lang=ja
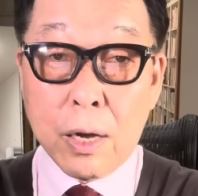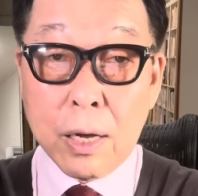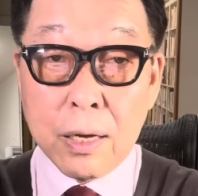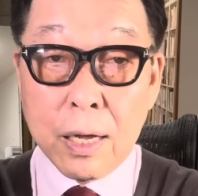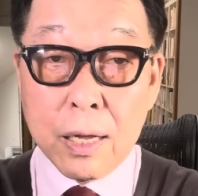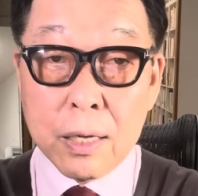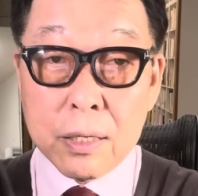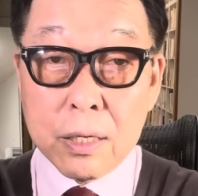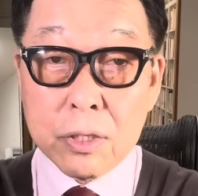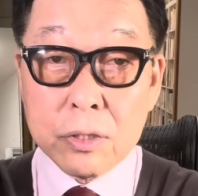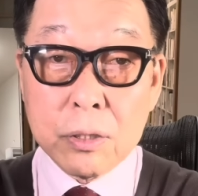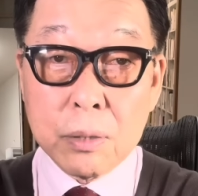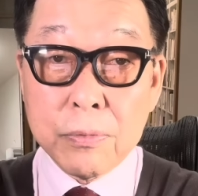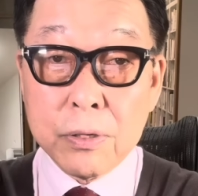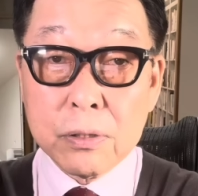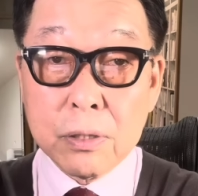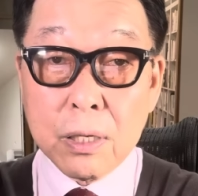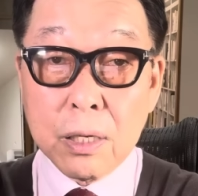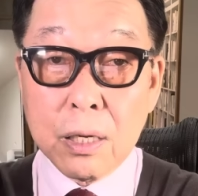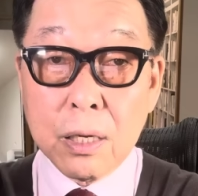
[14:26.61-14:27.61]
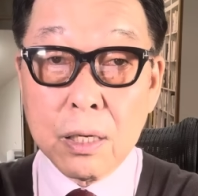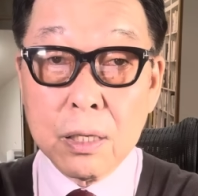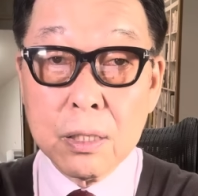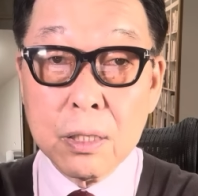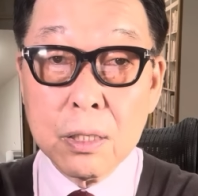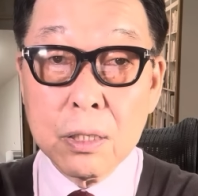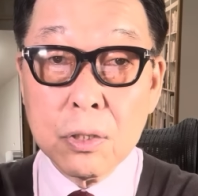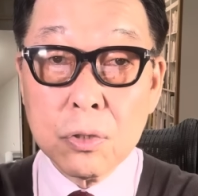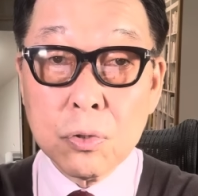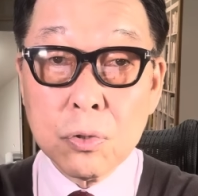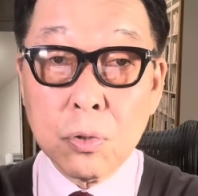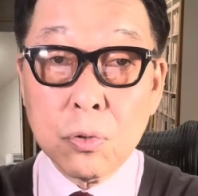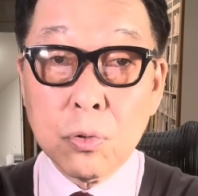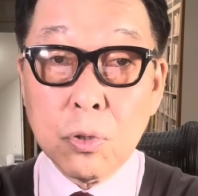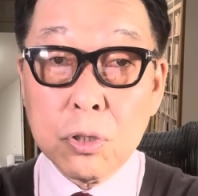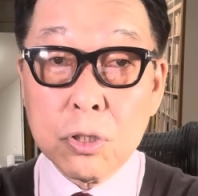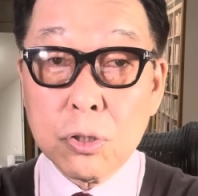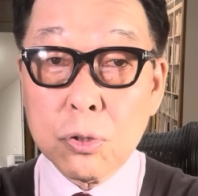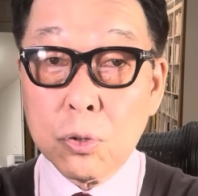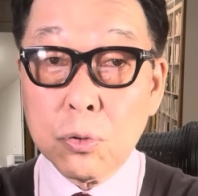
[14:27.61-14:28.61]
う氾濫してますから、その
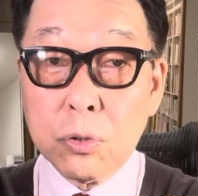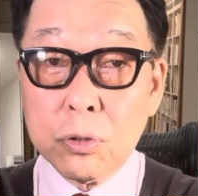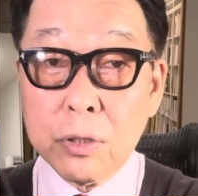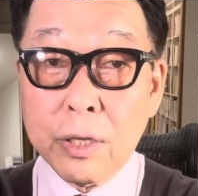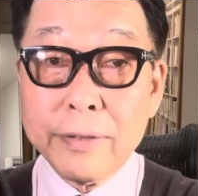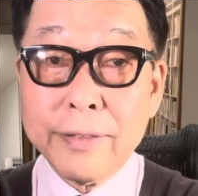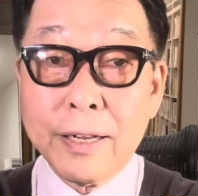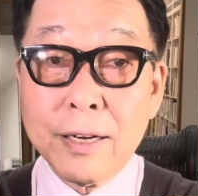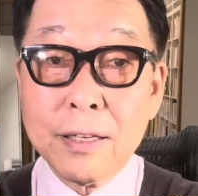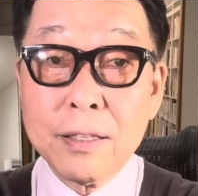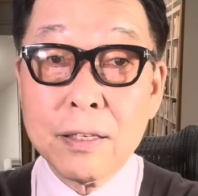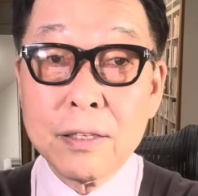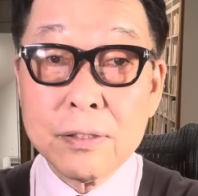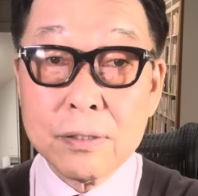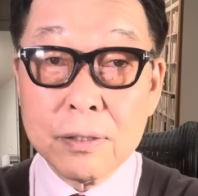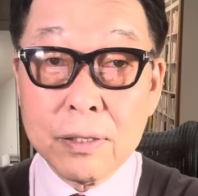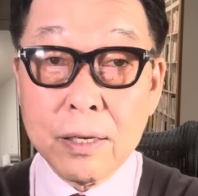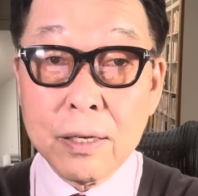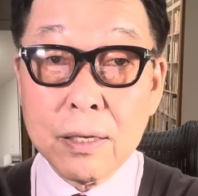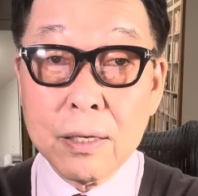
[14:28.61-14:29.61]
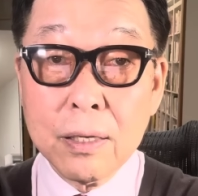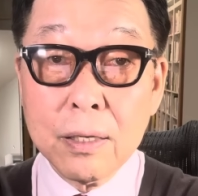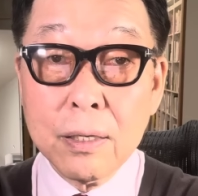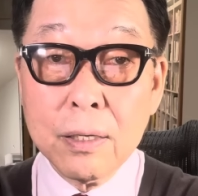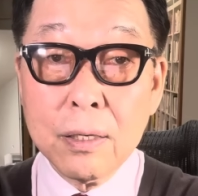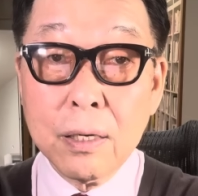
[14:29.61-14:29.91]
時外出たらですね、